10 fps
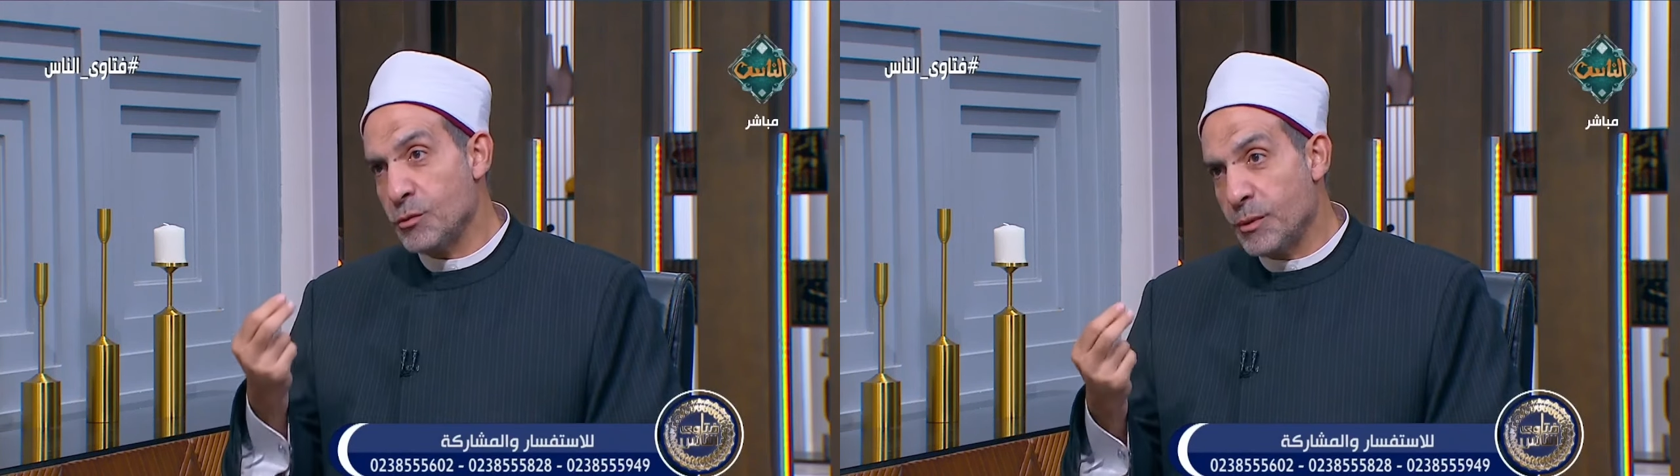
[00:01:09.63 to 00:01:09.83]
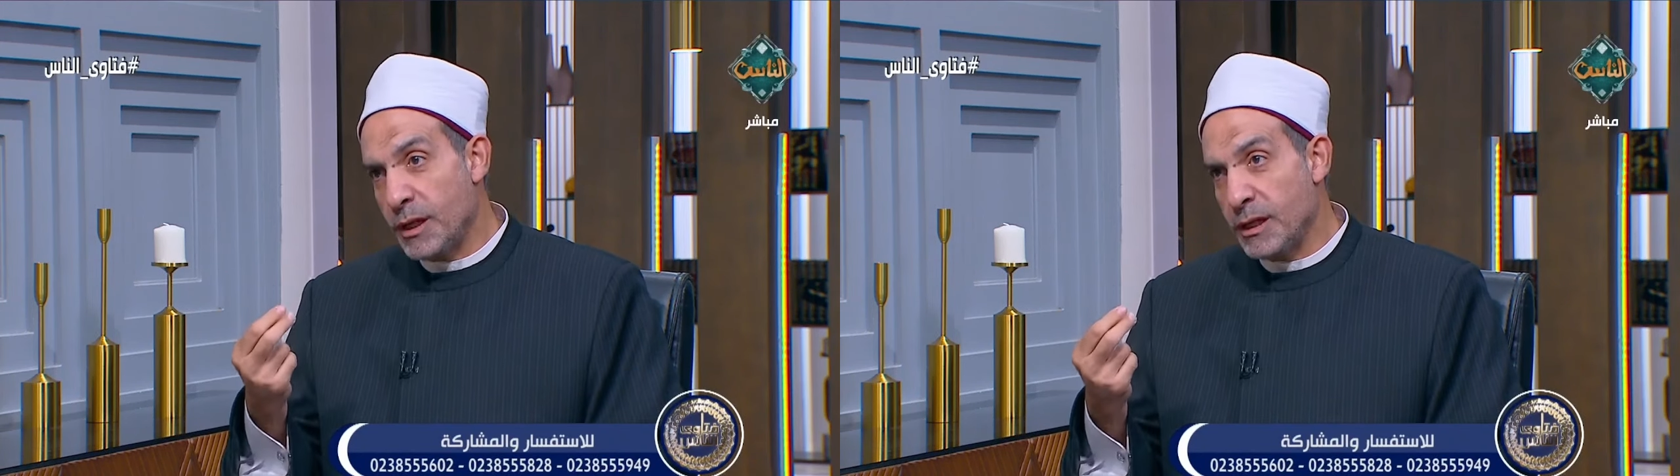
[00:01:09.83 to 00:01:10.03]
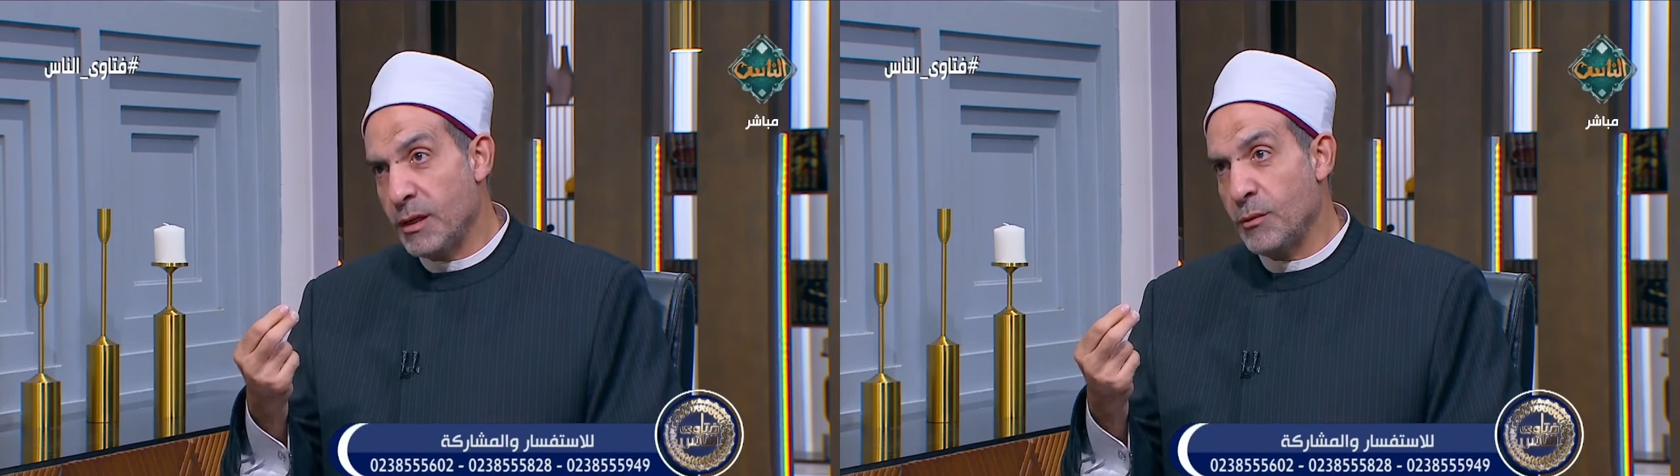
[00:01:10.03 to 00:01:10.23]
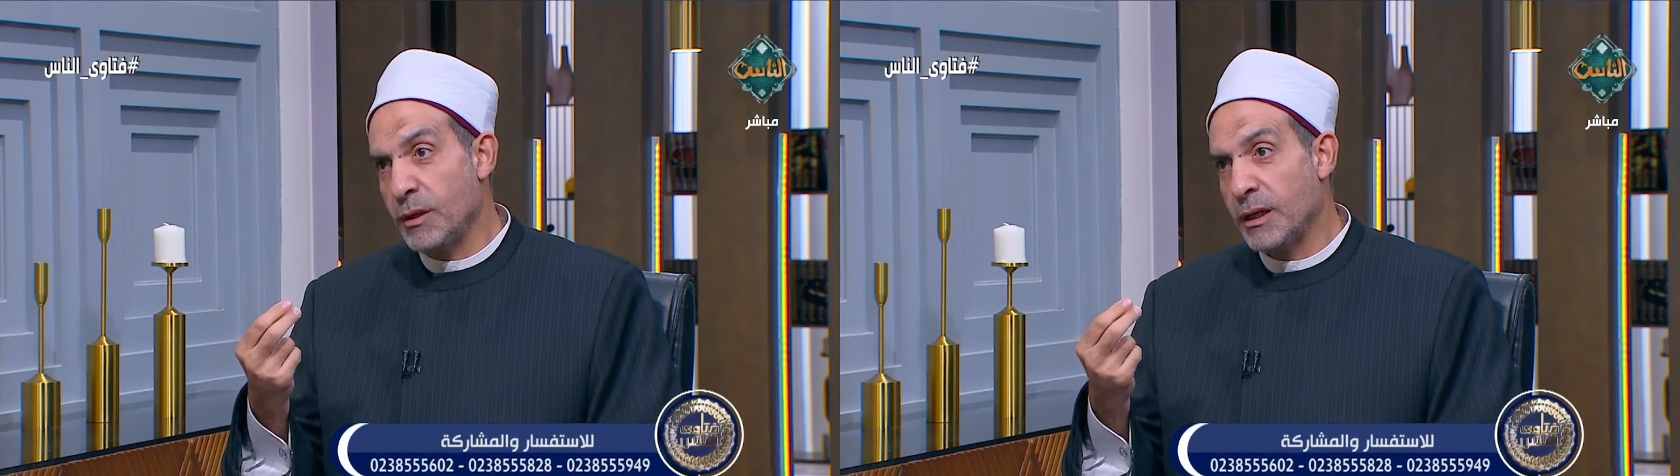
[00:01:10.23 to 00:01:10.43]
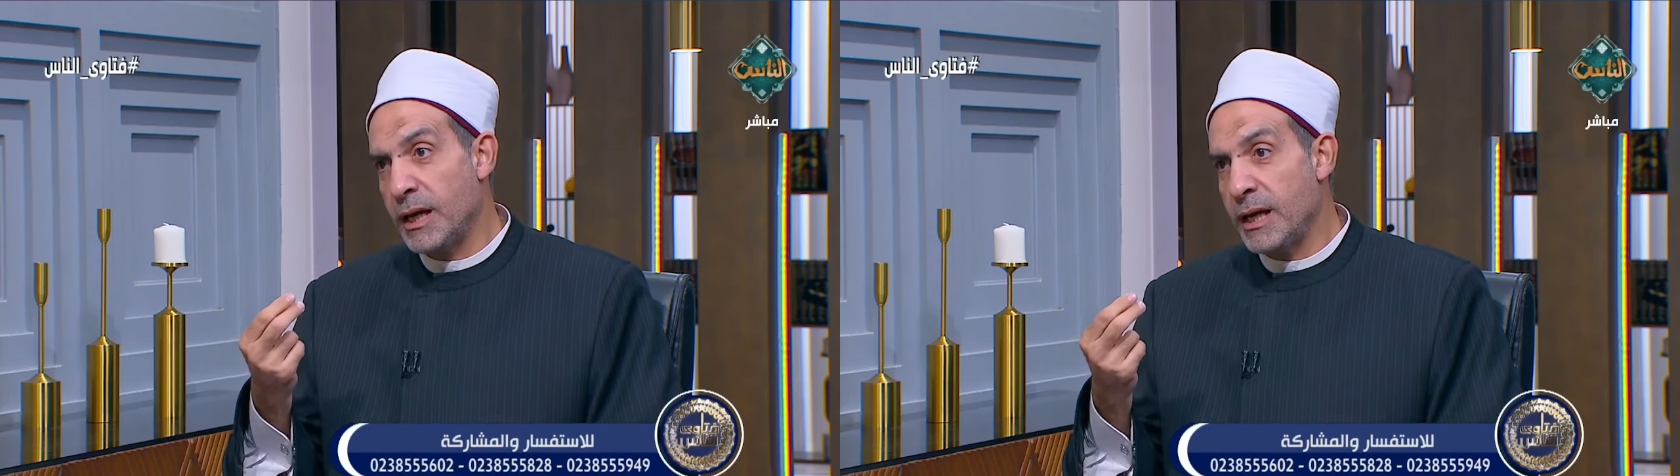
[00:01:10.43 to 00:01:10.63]
سبحانه
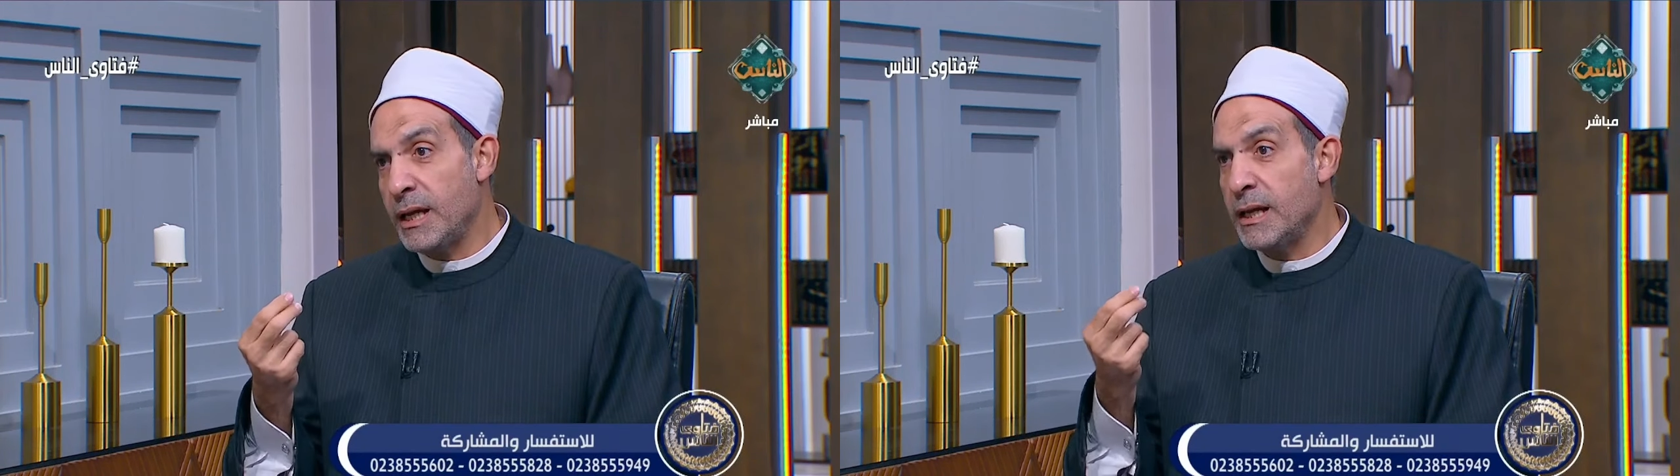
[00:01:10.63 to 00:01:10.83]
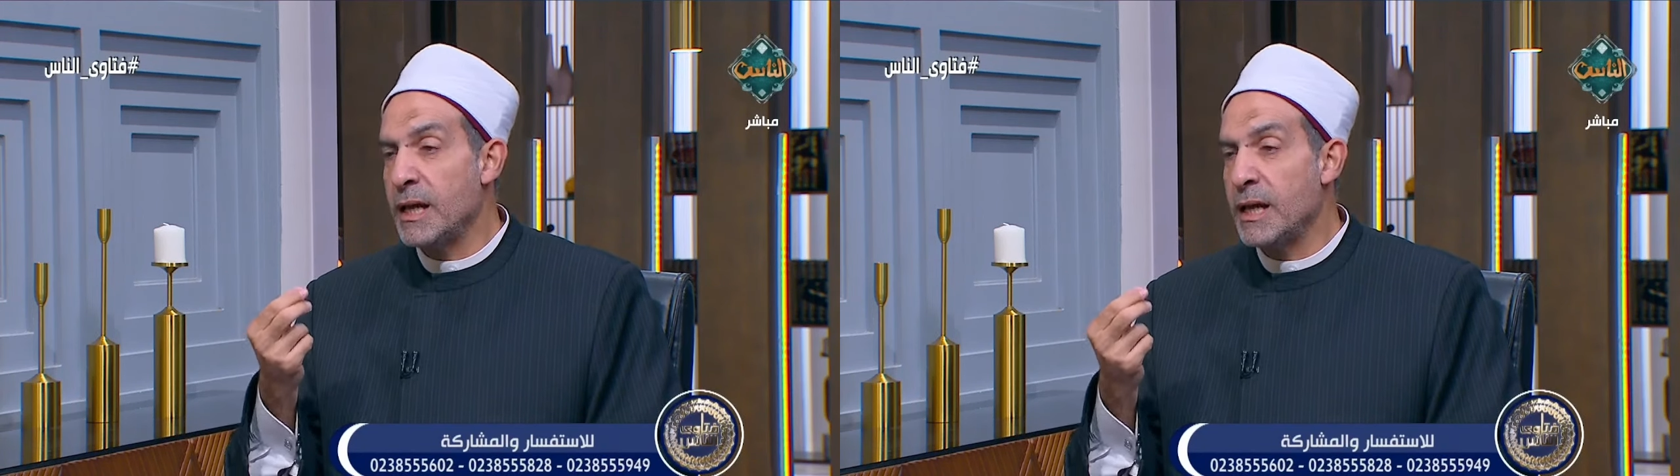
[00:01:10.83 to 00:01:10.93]
وتعالى